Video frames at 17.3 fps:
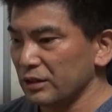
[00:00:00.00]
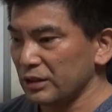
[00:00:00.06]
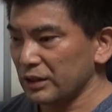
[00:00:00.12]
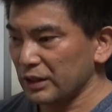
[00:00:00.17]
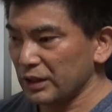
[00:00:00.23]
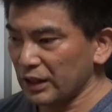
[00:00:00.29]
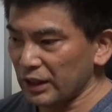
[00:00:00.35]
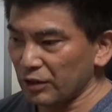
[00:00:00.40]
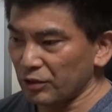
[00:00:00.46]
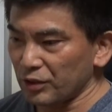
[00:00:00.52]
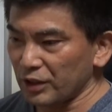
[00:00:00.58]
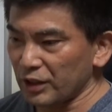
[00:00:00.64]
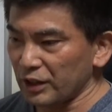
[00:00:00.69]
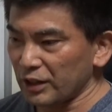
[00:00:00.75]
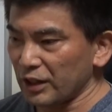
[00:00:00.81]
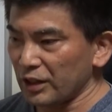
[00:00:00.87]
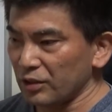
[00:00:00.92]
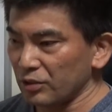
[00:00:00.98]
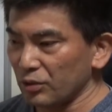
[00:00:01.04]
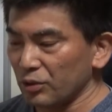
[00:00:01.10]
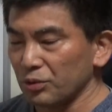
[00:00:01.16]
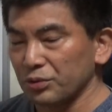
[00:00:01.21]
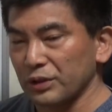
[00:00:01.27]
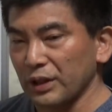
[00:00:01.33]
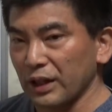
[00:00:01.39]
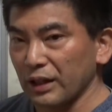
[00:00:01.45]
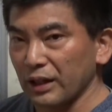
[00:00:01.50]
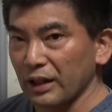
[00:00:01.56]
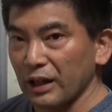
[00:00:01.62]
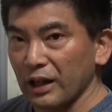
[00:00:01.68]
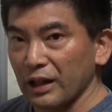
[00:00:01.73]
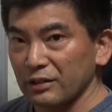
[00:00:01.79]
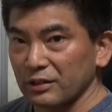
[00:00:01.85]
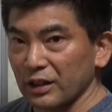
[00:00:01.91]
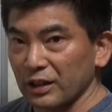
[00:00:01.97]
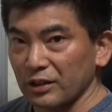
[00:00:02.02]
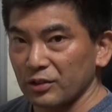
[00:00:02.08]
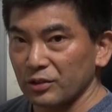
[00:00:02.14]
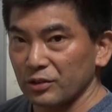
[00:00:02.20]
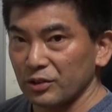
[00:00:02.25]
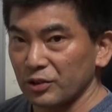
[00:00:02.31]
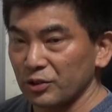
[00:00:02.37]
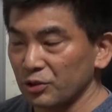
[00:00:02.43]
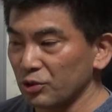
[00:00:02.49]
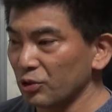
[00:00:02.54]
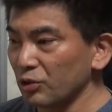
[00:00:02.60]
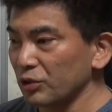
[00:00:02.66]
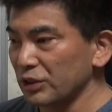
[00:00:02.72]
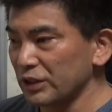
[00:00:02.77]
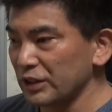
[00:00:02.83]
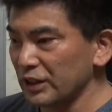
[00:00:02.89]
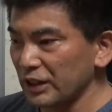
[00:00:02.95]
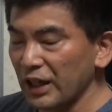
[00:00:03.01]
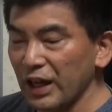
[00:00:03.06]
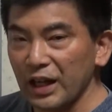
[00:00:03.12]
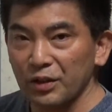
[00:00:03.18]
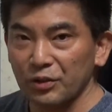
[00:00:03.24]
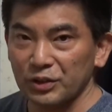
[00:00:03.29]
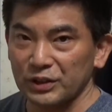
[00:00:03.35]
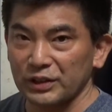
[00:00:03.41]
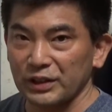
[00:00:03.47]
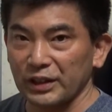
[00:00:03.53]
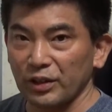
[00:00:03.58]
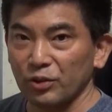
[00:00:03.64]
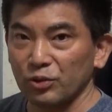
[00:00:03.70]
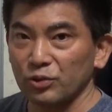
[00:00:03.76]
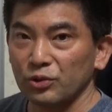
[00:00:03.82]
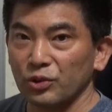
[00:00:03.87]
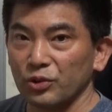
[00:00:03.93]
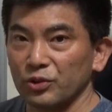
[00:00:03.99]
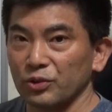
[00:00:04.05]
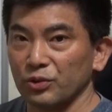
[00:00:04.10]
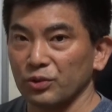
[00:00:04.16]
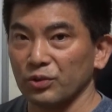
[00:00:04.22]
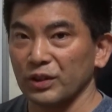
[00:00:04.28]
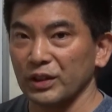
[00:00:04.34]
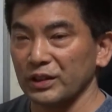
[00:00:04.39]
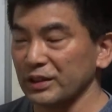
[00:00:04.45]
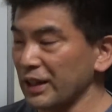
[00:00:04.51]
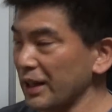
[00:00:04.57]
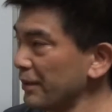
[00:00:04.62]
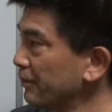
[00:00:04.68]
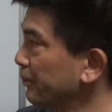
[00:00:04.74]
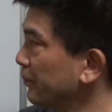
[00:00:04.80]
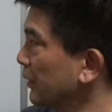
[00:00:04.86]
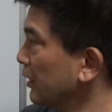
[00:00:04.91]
力を入れていると負担があるかっていう、その違いを知っておくということですね。